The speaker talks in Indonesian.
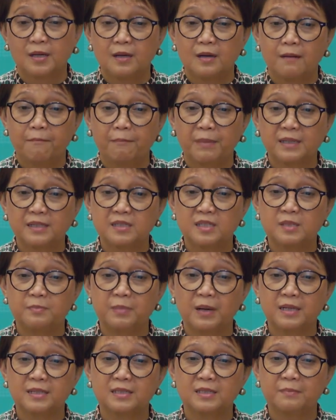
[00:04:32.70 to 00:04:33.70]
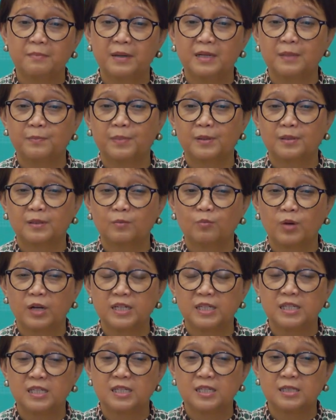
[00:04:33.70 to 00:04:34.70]
Partisipasi pada pertemuan
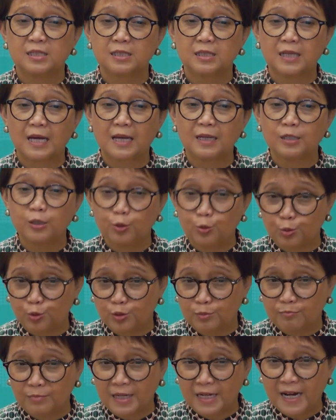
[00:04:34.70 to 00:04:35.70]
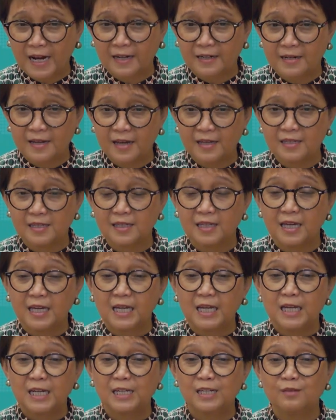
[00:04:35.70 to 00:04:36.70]
ini sekaligus menandai
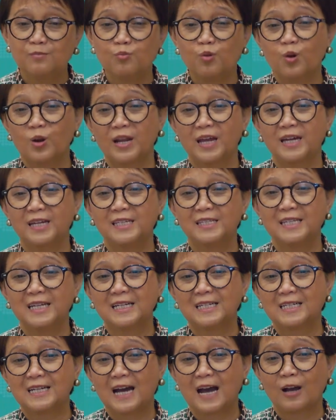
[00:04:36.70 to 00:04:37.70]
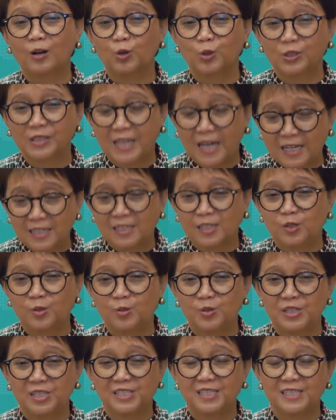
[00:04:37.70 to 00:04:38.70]
dimulainya keanggotaan
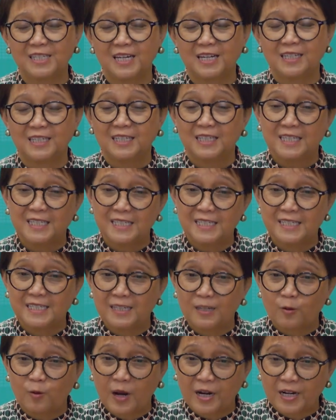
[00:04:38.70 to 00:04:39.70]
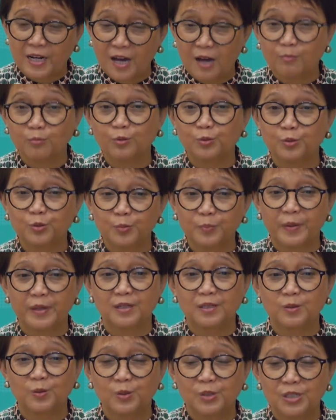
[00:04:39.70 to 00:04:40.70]
Indonesia di Dewan HAM untuk
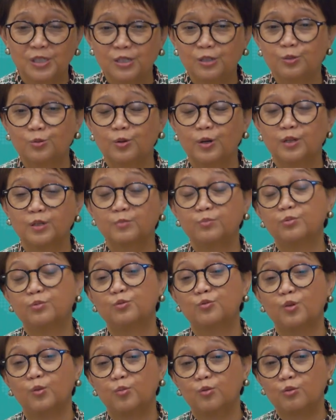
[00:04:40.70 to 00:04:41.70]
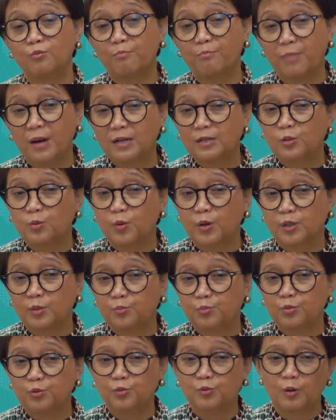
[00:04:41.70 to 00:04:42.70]
periode
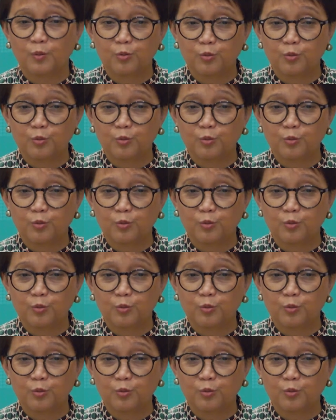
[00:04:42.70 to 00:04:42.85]
2024-2026.